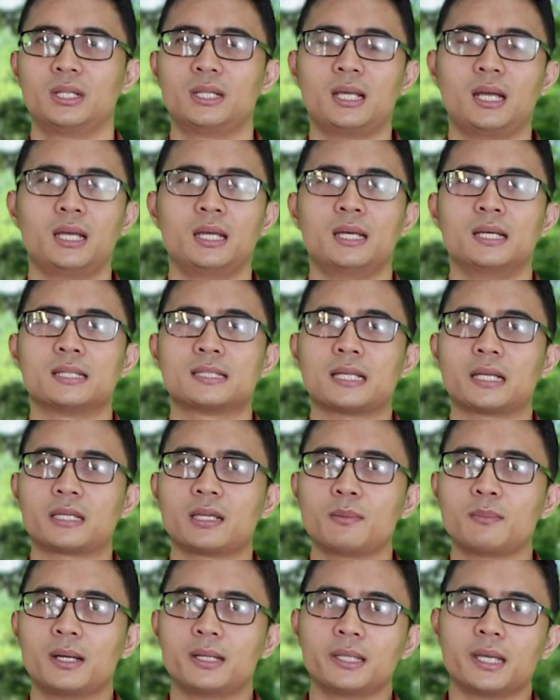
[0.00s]
Nah,
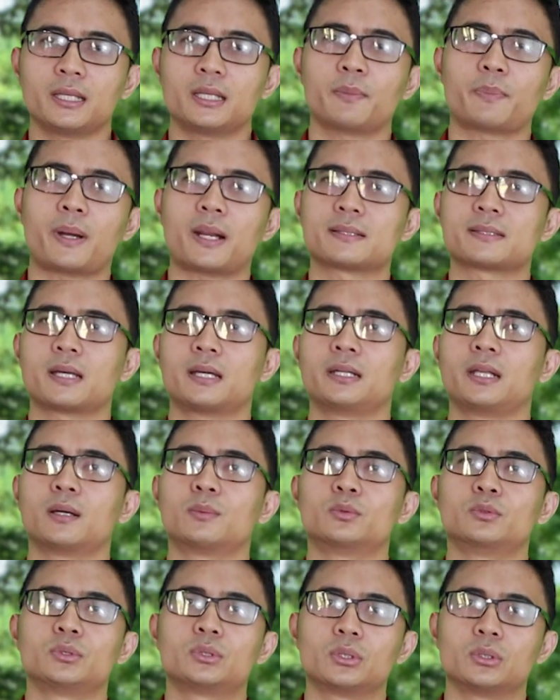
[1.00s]
saking banyaknya perasaan
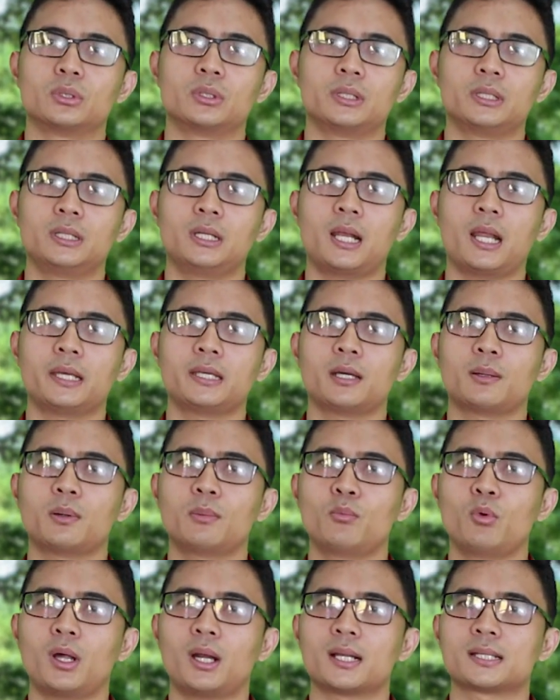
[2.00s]
yang muncul, inilah yang
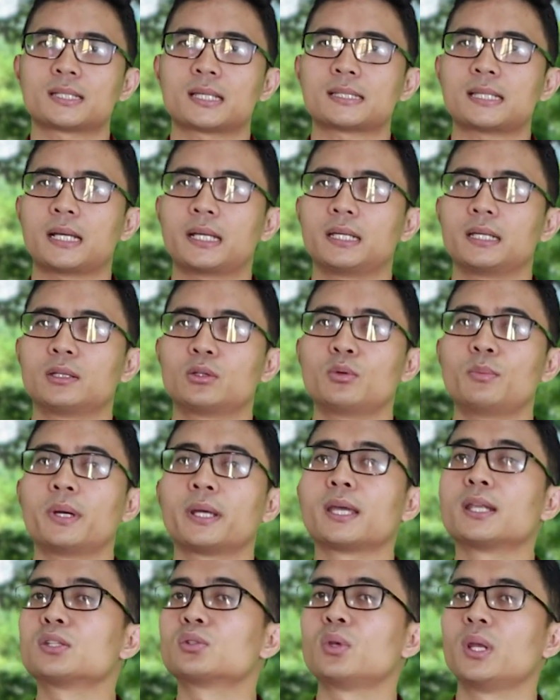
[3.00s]
membuat rasa sakit itu
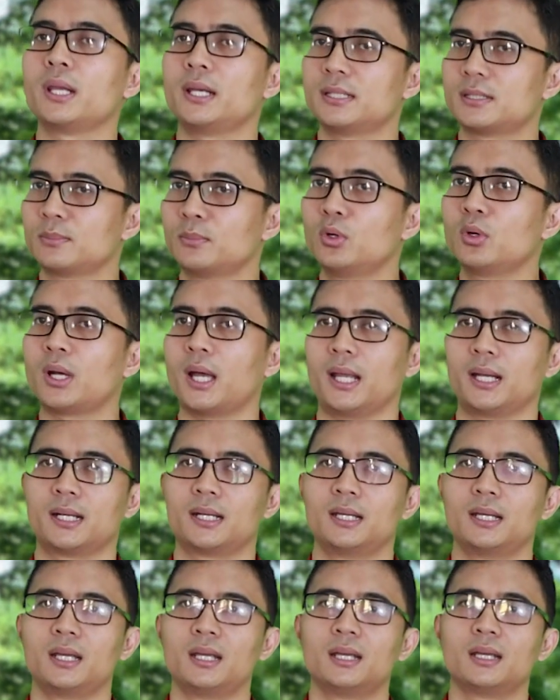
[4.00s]
makin sulit disembuhkan
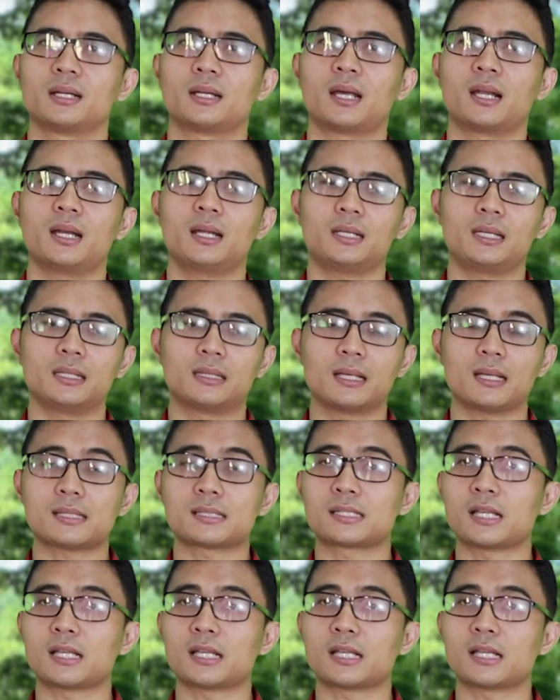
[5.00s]
karena kita